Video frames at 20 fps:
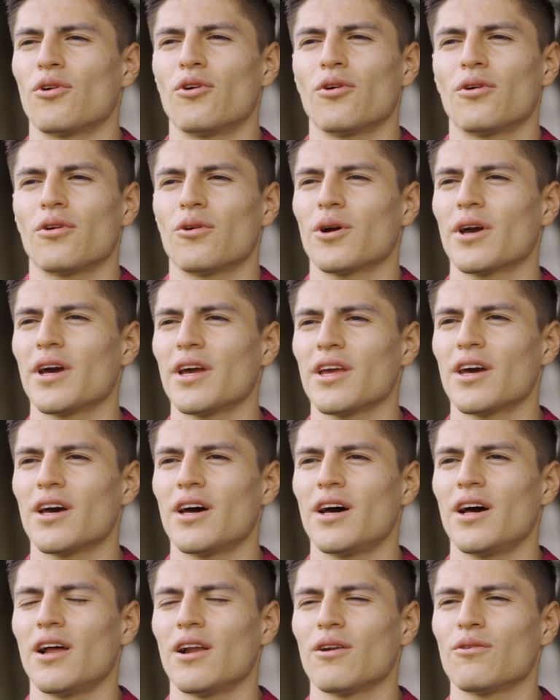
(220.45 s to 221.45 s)
no creo que
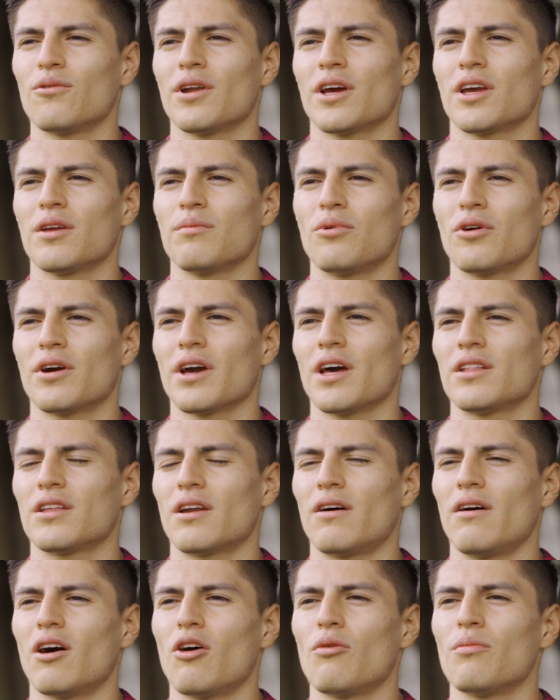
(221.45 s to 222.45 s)
haya algún equipo que haya
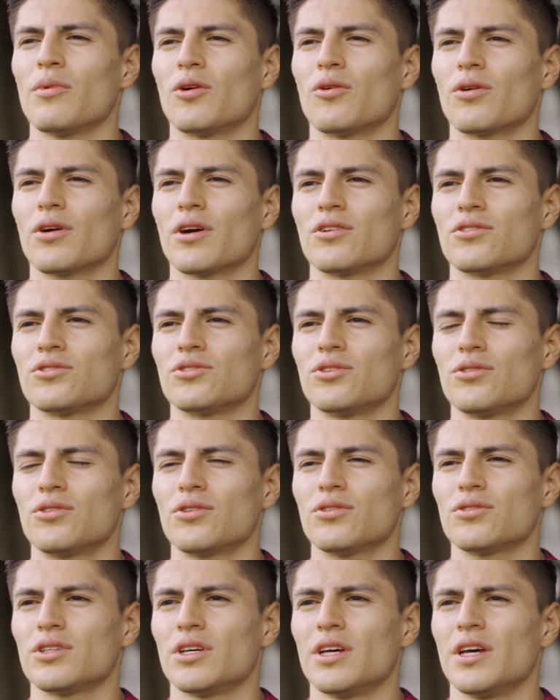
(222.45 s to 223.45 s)
trabajado mejor que
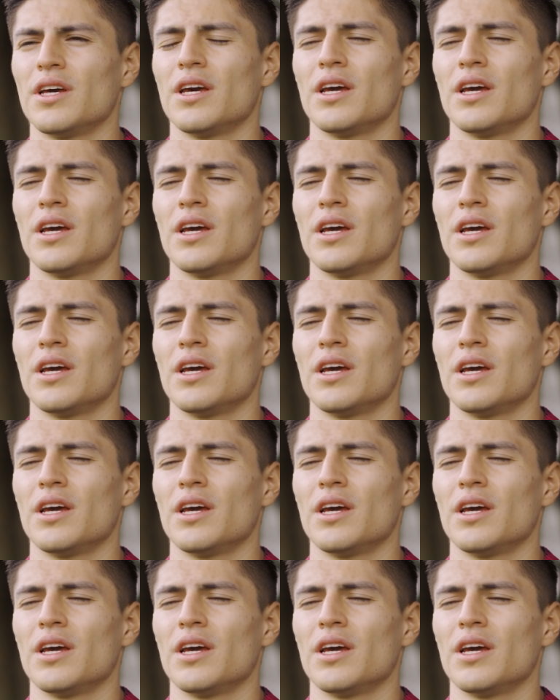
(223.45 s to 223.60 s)
nosotros